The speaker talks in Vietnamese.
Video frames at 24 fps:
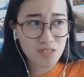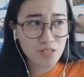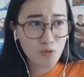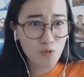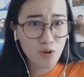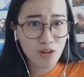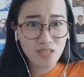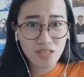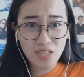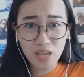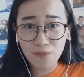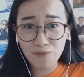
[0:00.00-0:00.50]

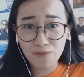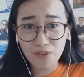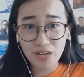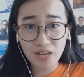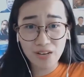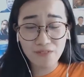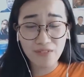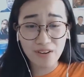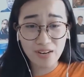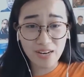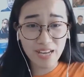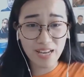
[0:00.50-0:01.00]
quan tâm về
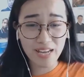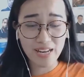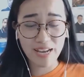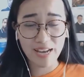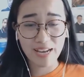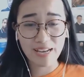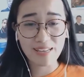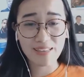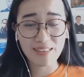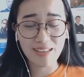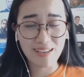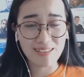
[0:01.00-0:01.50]
cái vấn đề
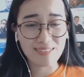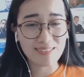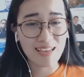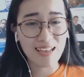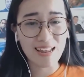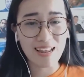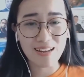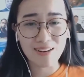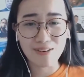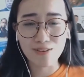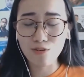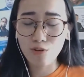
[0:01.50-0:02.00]
đấy, thành ra
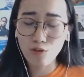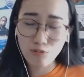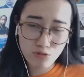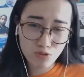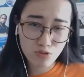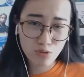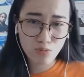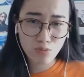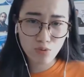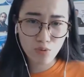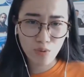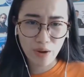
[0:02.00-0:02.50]
là nội
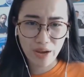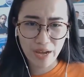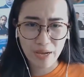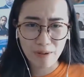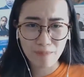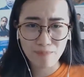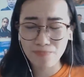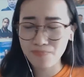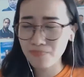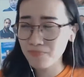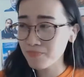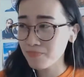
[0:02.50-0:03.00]
dung của
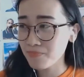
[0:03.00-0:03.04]
em